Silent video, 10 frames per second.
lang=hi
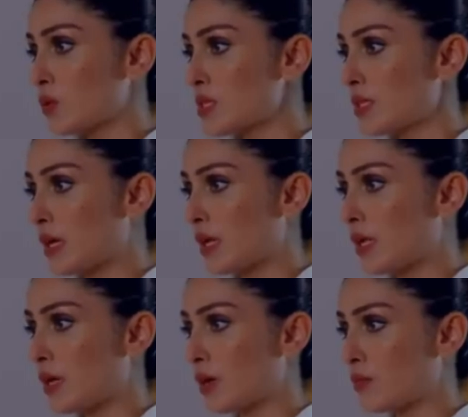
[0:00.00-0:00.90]
लोगों से
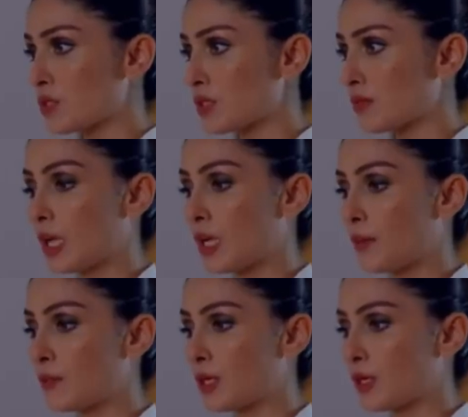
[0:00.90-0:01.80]
डरने लगा मुझे
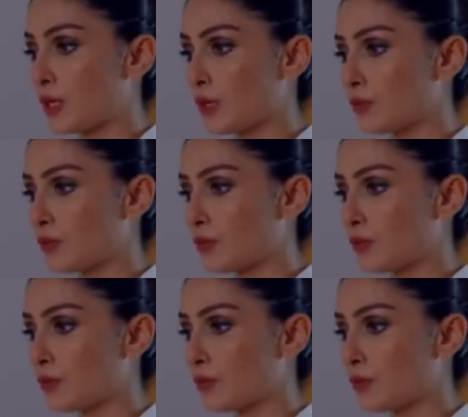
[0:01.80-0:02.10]
लेकिन अब डर रही